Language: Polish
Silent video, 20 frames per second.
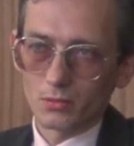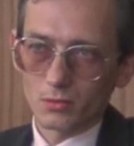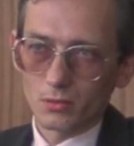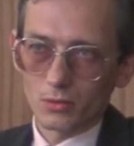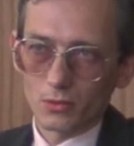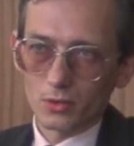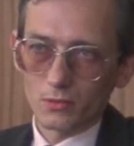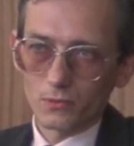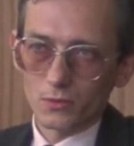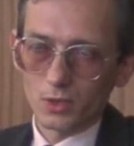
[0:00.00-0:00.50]

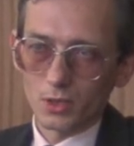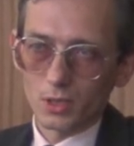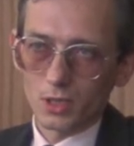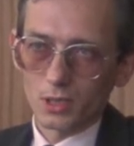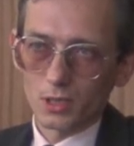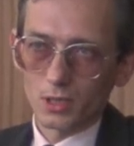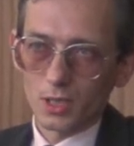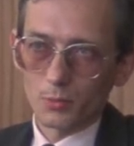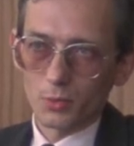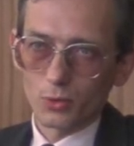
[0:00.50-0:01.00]

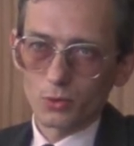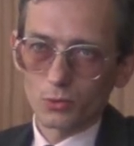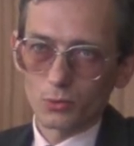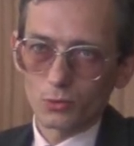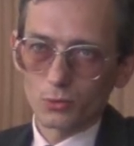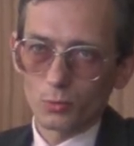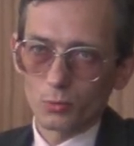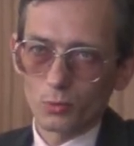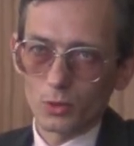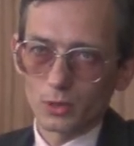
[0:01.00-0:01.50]
oczywiście na
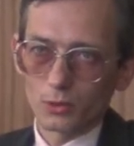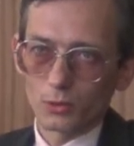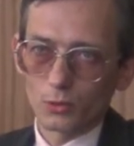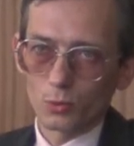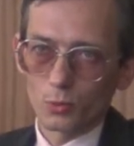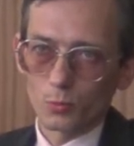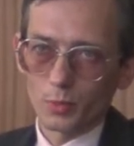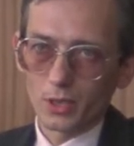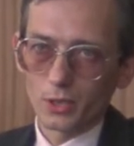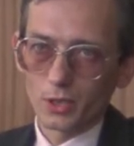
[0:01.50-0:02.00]
początku była to
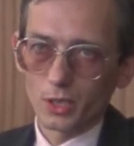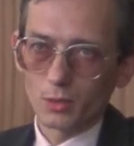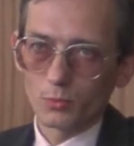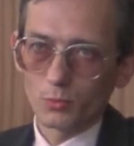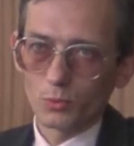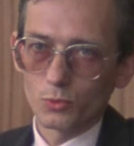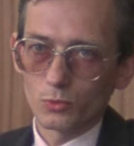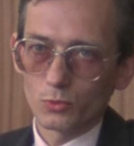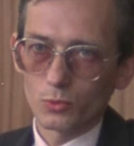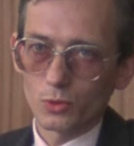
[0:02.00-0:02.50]
grupa siedmiu